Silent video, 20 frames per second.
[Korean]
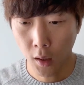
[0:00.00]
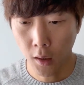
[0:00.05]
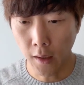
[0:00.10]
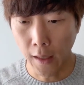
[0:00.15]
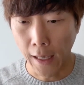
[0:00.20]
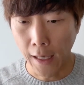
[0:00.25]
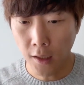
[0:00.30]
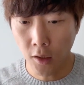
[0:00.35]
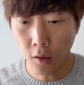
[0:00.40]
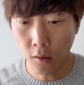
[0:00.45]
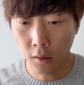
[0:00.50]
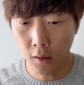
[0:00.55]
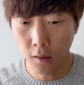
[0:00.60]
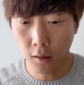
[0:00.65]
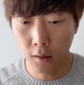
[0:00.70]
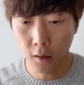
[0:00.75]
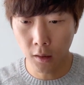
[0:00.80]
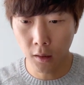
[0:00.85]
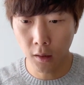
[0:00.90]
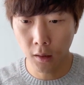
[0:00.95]
그
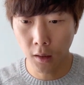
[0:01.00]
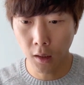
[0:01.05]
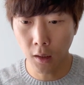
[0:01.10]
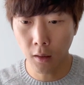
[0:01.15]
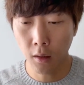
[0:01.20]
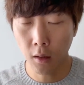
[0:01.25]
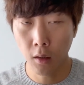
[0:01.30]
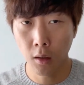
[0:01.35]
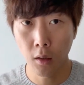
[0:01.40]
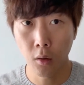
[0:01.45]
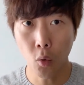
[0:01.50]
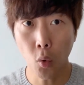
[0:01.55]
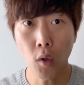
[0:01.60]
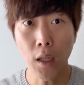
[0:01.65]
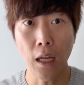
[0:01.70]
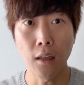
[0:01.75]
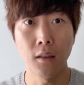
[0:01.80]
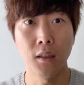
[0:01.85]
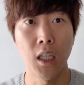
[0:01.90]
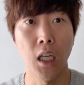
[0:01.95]
에이전트들이 또
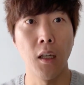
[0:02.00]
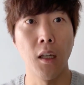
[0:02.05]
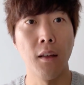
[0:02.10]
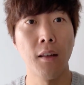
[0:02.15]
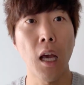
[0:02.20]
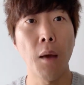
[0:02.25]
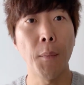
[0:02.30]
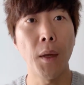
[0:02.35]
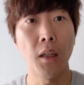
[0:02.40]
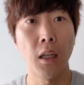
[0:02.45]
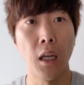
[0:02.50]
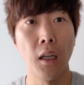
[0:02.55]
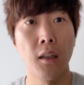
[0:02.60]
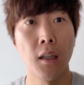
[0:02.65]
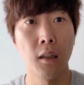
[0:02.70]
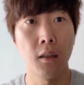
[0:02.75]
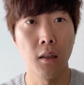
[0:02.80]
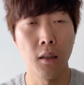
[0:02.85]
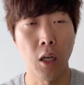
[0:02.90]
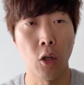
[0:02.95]
다른 제3의
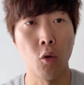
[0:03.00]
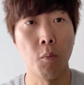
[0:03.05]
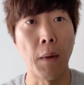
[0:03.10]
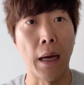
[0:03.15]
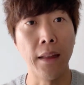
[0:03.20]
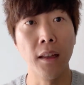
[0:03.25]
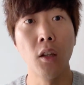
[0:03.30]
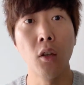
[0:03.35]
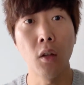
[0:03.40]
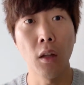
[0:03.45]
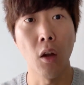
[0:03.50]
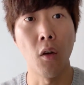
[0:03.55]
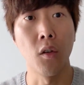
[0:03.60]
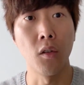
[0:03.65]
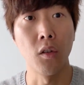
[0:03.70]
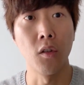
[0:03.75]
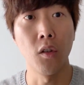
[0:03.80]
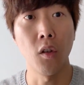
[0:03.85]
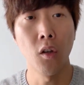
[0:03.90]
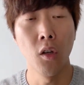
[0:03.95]
데이터들을 계속
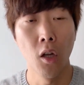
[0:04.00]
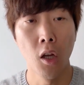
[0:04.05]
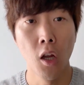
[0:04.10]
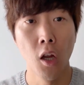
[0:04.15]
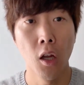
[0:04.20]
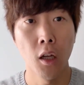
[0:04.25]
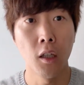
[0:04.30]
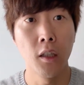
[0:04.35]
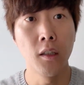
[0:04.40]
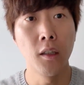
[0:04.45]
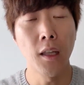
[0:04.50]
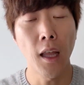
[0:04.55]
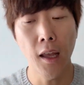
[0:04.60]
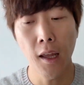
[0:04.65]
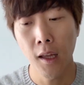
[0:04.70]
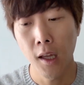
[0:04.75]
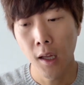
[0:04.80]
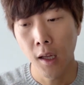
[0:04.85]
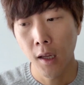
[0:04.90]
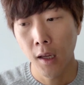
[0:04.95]
만들어내거든요.
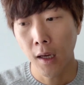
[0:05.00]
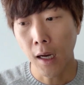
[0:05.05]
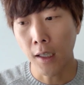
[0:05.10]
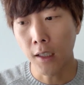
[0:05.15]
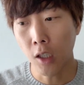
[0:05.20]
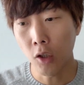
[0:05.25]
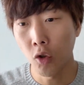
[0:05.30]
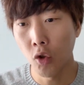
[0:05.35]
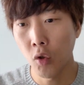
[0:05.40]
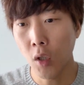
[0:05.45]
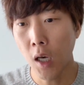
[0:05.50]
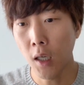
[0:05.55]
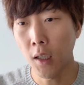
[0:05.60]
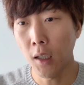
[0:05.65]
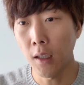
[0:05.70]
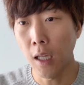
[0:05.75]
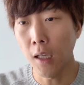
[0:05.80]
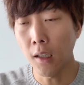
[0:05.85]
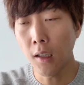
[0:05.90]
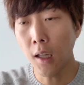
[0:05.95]
그때 가장 중요한
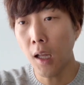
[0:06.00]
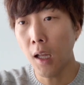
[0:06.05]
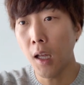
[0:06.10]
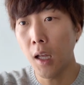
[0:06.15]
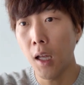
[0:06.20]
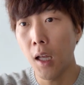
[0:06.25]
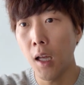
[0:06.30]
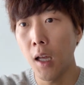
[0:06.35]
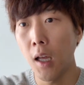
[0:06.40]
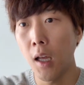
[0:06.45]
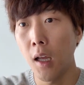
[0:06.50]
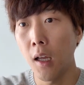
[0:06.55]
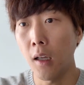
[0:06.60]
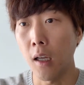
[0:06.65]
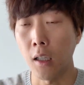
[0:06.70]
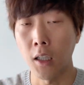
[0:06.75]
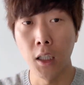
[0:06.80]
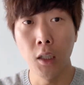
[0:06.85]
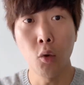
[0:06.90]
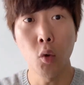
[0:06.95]
게 데이터,
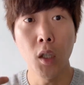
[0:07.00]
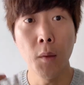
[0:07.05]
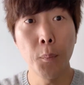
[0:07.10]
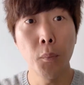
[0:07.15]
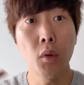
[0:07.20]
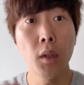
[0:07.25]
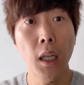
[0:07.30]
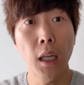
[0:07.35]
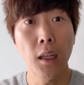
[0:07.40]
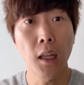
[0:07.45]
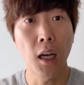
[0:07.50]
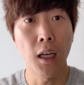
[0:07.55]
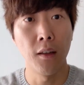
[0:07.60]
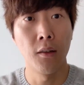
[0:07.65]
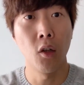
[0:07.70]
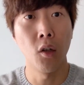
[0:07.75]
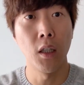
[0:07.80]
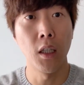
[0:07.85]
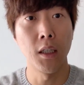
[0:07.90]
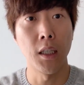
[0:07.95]
그러니까 기존 인풋 데이터가
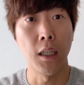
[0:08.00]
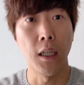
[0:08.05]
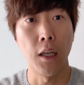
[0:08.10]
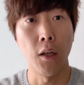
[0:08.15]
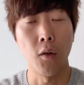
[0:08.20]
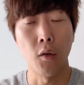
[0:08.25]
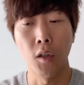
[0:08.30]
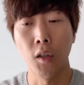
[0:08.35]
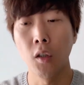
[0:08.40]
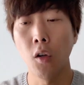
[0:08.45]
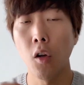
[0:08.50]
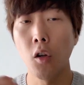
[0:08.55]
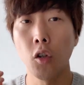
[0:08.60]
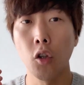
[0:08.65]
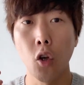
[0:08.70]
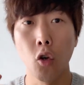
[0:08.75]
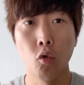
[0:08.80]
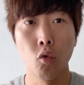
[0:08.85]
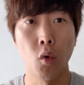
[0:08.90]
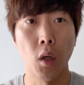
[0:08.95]
있어야 되잖아요. 그런
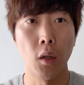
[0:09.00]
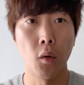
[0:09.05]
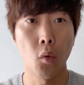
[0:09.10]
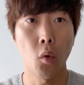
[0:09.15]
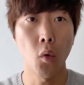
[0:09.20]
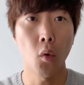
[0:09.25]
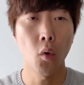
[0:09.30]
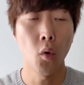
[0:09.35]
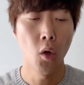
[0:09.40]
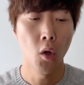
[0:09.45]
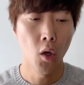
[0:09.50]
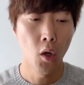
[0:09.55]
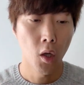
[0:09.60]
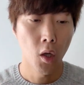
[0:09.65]
경우에도